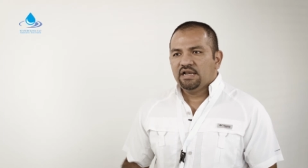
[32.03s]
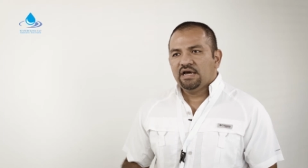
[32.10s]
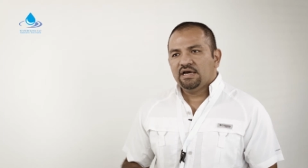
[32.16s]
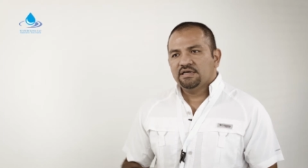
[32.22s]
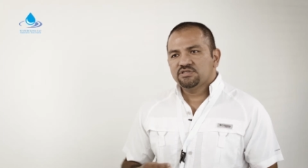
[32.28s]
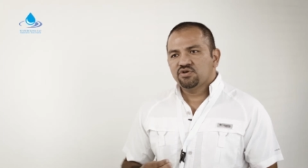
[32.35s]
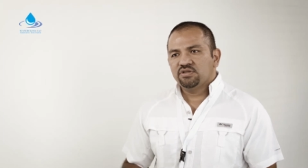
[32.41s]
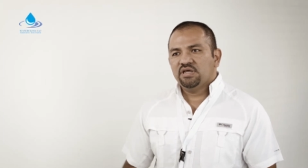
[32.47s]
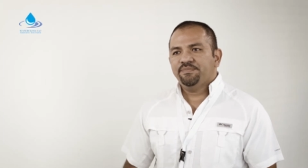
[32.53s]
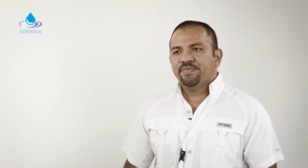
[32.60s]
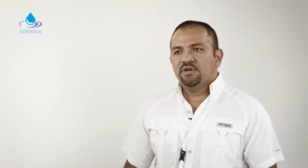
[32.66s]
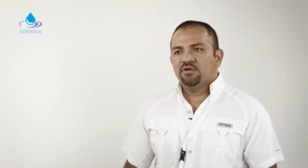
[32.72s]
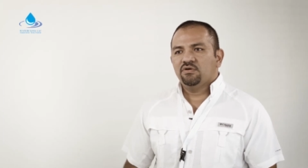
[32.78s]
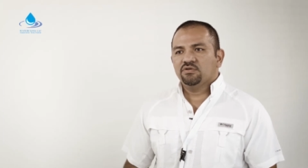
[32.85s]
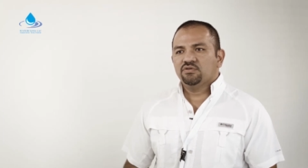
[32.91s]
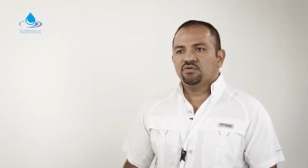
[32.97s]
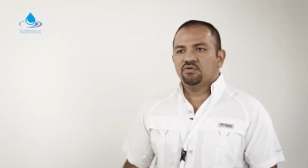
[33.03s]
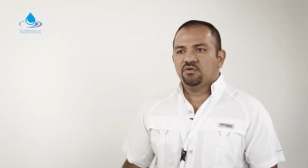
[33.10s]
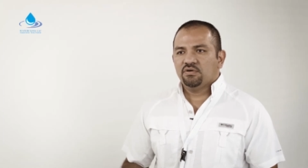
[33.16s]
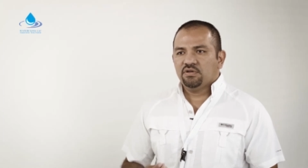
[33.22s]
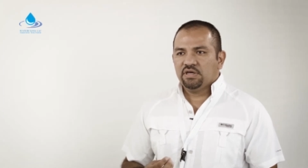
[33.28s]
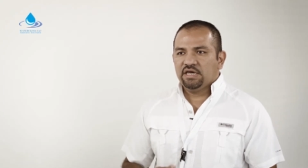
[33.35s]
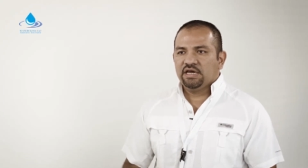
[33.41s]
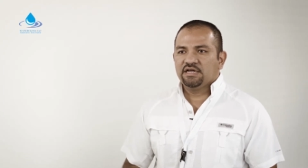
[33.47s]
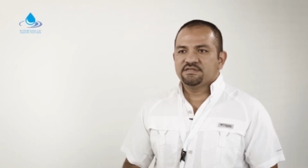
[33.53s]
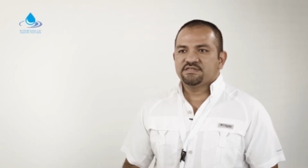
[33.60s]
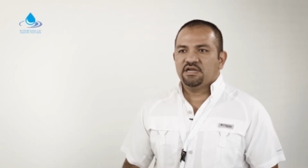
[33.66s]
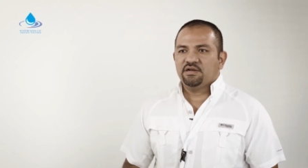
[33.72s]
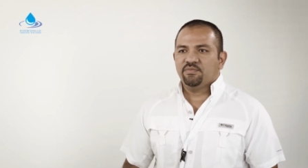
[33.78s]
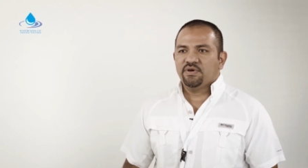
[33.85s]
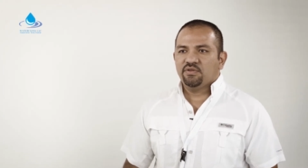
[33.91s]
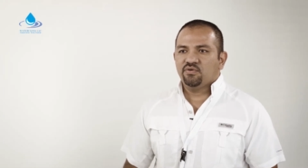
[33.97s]
la zona piloto en El
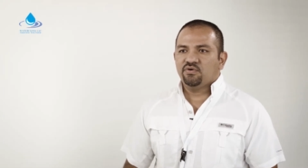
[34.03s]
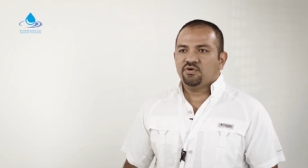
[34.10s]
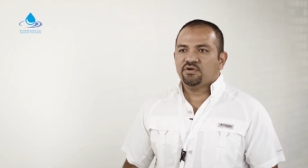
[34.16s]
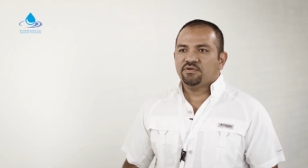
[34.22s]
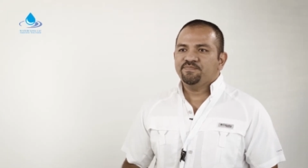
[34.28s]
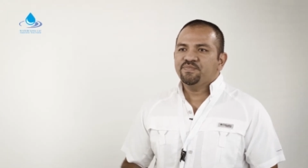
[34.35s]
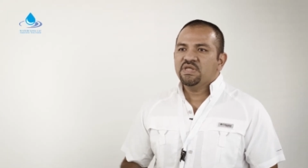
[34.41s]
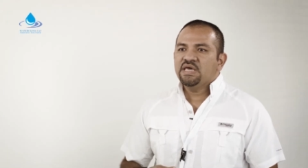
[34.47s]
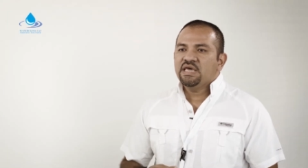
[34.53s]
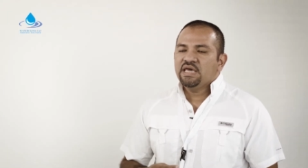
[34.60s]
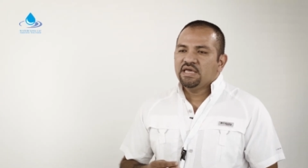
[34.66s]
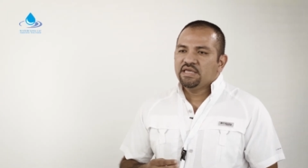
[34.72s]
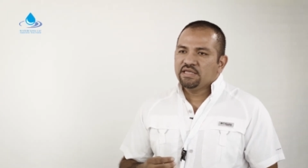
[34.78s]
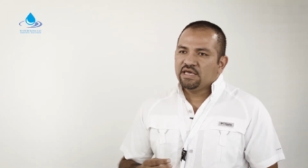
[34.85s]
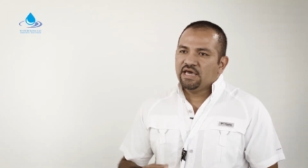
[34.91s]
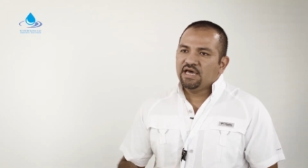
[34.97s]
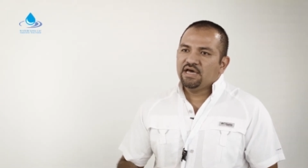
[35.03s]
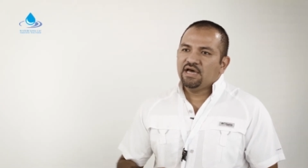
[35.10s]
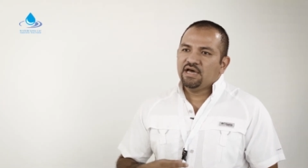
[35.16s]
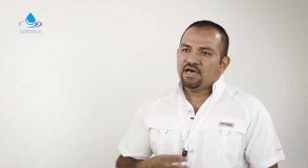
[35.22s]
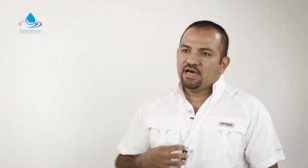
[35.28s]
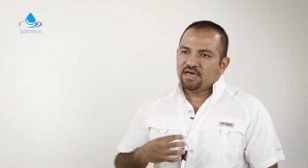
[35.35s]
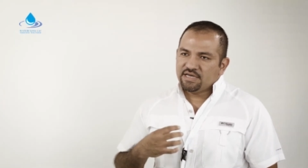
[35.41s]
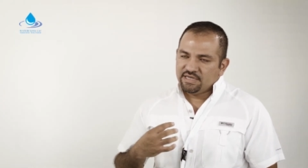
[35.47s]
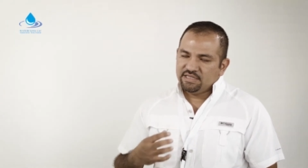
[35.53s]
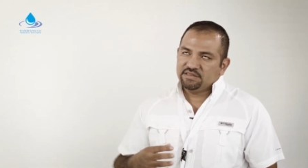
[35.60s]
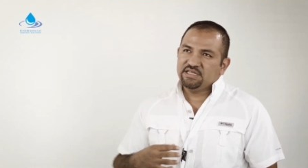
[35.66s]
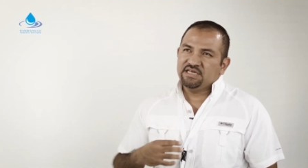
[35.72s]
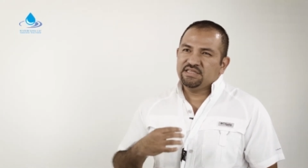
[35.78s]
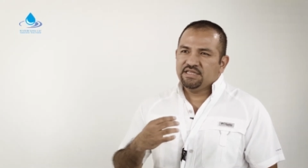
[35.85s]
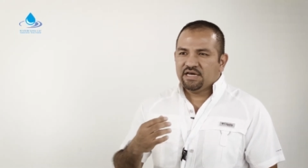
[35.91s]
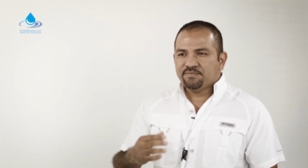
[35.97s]
Salvador eh, ah,
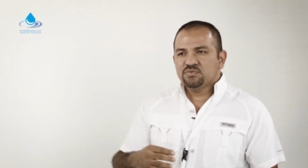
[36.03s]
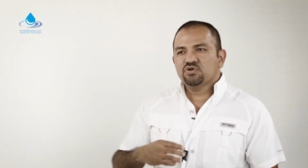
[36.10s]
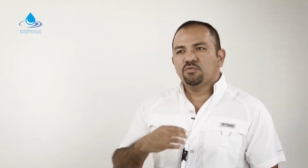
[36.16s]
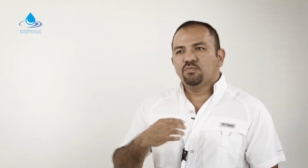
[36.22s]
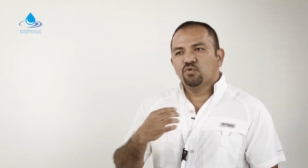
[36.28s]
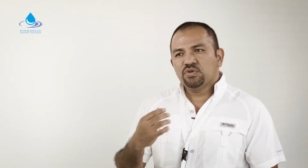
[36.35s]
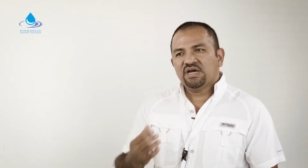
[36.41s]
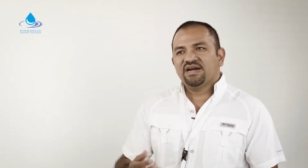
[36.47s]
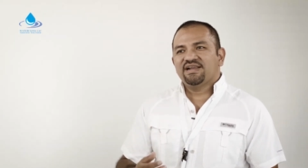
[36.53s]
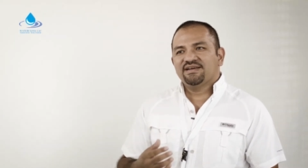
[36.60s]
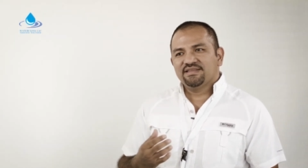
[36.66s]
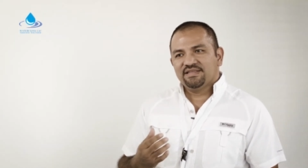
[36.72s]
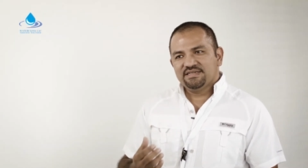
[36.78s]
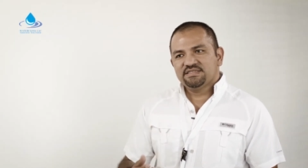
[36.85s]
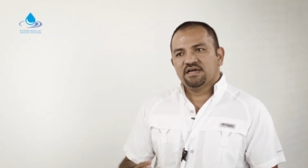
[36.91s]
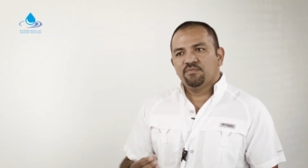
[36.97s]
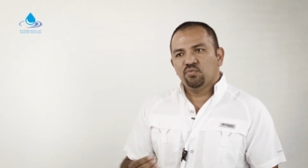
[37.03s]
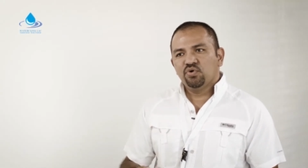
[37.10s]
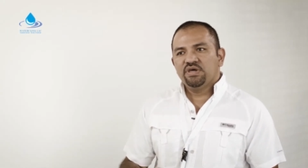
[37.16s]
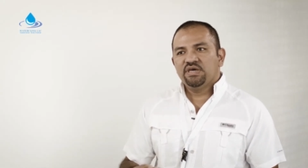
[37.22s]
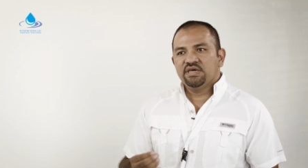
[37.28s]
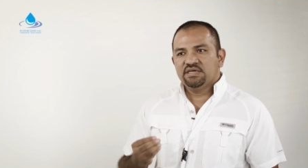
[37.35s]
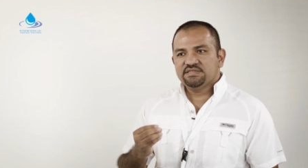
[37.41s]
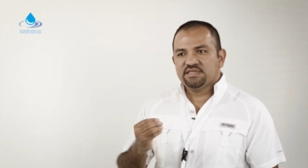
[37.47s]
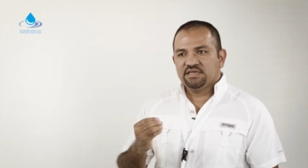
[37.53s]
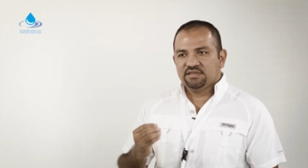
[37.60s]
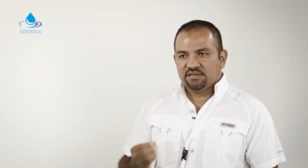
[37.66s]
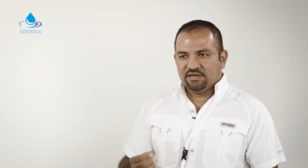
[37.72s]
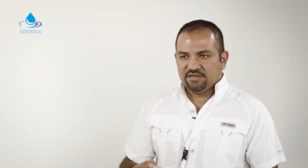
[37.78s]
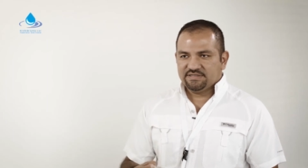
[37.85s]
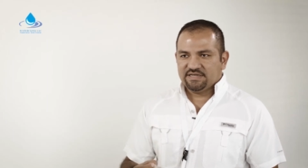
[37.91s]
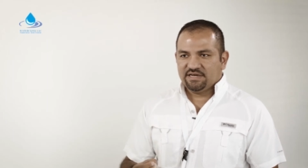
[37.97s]
tiene, digamos, como una característica muy este,
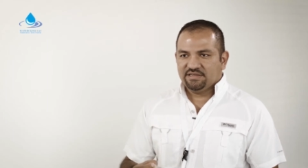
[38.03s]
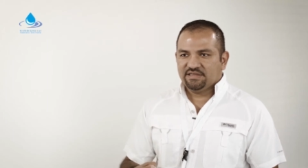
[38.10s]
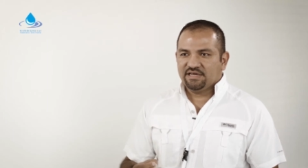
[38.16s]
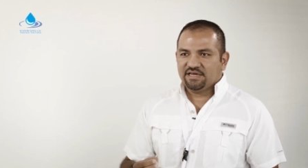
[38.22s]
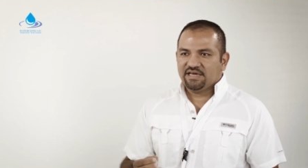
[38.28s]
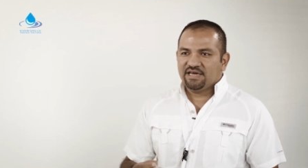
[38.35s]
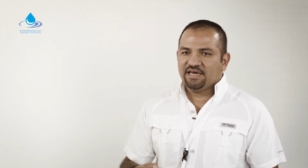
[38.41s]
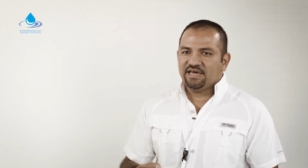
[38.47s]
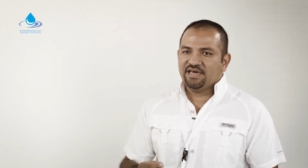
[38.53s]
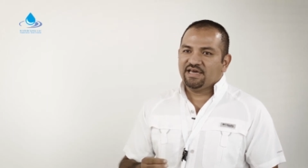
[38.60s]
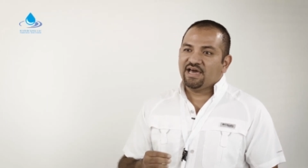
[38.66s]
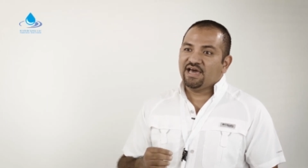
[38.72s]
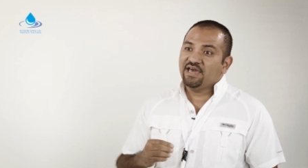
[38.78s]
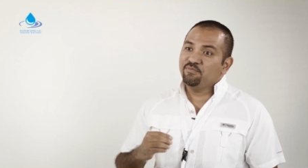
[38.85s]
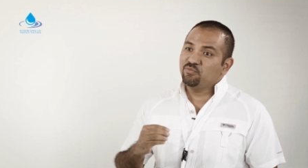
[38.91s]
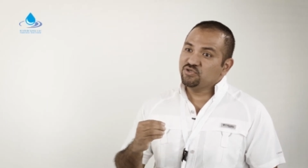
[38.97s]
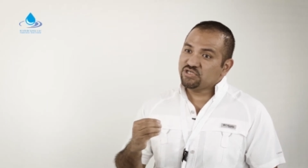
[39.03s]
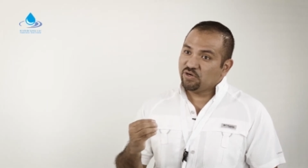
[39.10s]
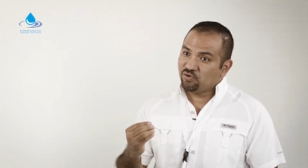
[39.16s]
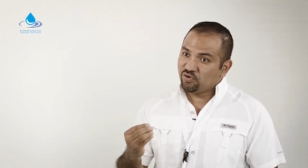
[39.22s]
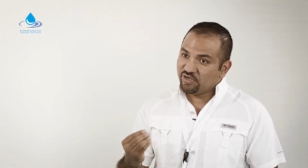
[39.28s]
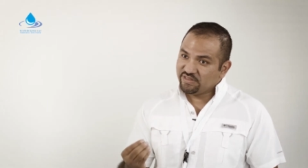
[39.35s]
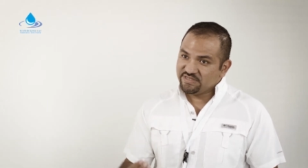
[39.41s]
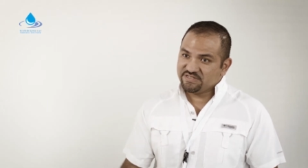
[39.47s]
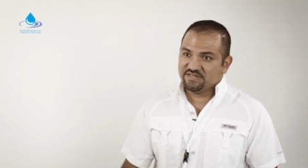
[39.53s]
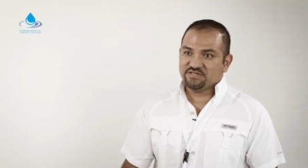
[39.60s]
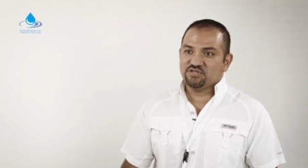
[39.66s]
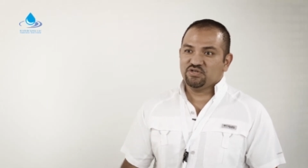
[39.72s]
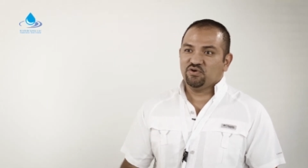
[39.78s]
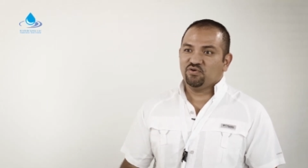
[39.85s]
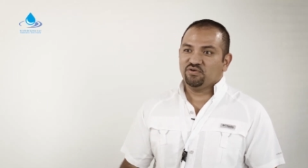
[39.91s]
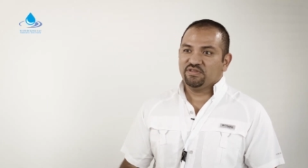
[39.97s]
interesante, que hay mucha
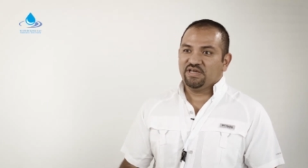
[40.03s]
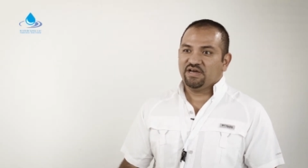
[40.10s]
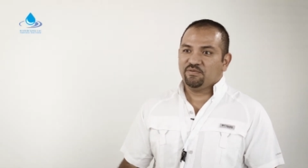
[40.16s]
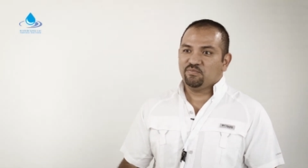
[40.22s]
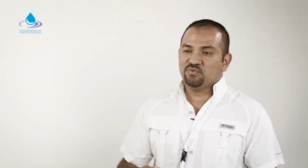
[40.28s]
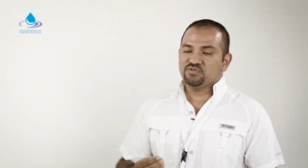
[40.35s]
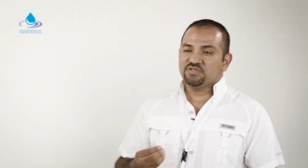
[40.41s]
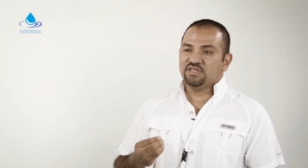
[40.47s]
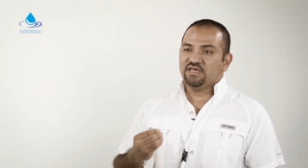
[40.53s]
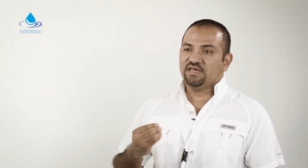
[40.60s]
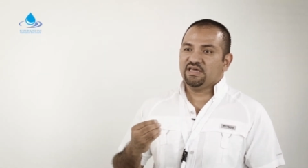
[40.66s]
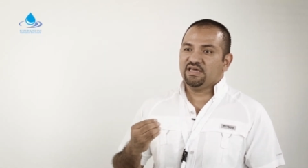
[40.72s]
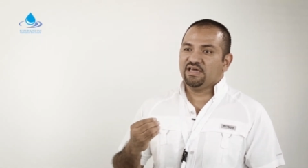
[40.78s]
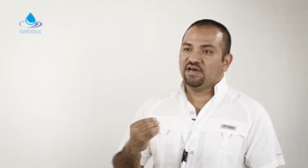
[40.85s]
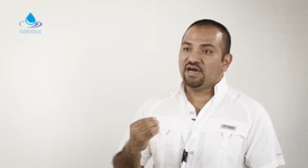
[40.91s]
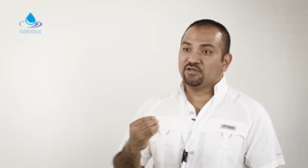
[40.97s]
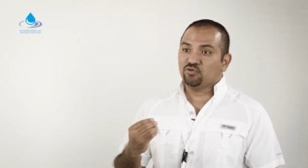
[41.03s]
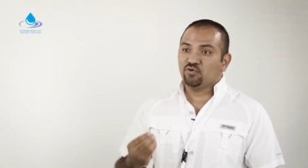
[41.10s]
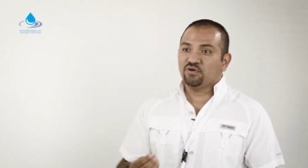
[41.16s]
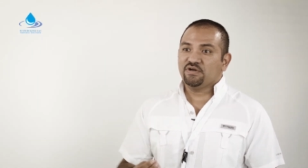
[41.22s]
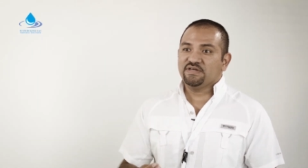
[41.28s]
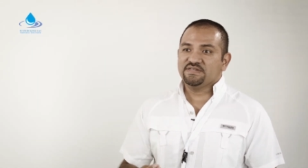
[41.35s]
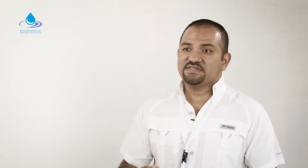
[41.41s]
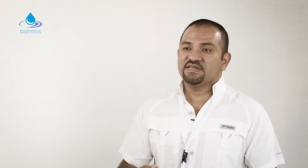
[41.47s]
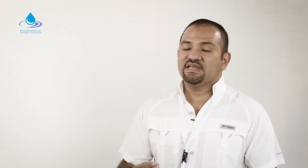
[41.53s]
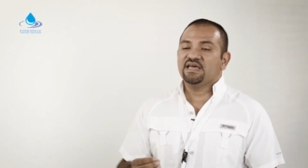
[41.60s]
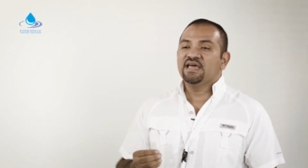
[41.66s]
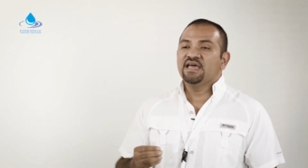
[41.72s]
organización, digamos, de actores